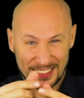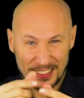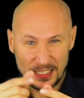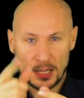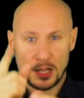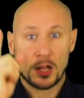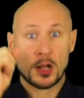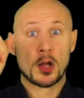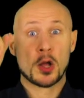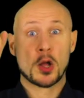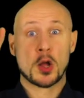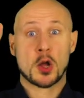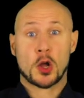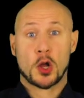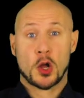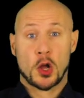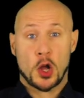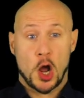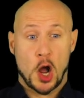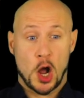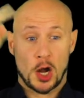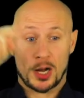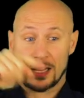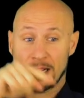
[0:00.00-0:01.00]
la
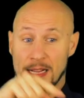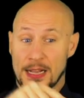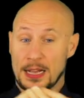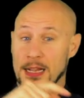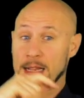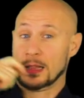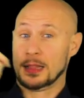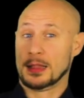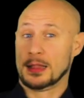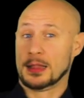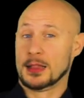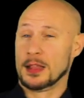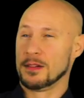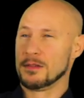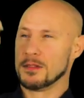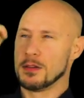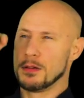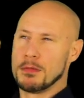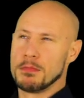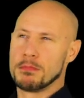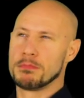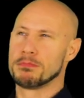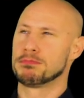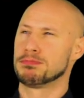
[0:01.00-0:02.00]
sconfitta del
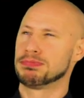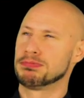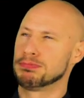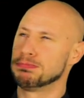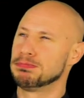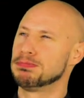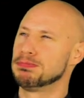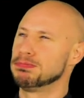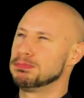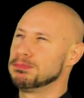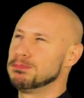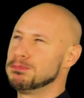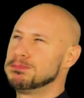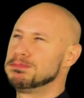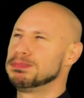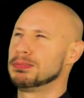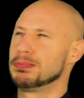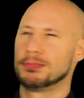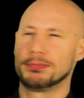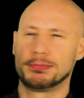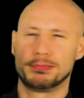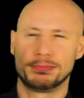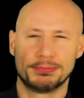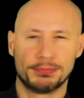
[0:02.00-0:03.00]
gigante Golia.
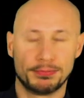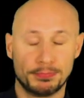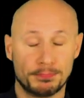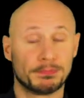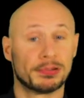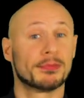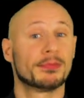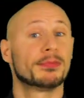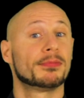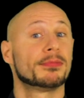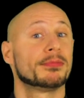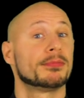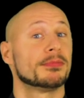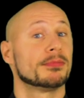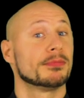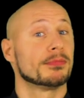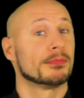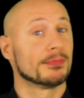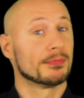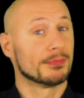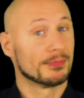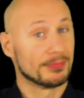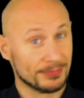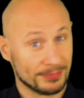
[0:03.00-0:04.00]

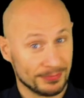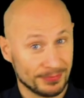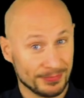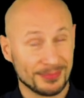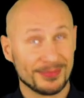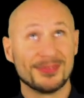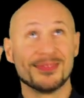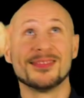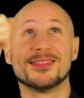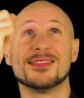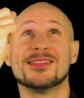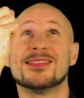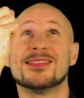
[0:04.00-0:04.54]
Nell'altro ottagono,